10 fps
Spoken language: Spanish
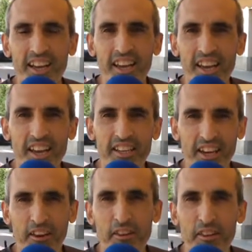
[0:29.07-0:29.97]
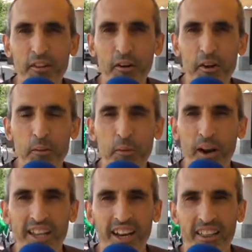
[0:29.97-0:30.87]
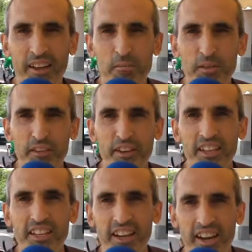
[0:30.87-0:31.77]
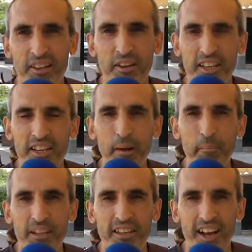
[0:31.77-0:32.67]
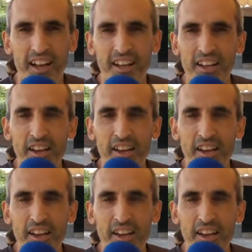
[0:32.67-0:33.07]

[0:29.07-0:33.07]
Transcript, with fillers: y ya que coincido con ellos por la tarde muchas veces entrenando allí en las pistas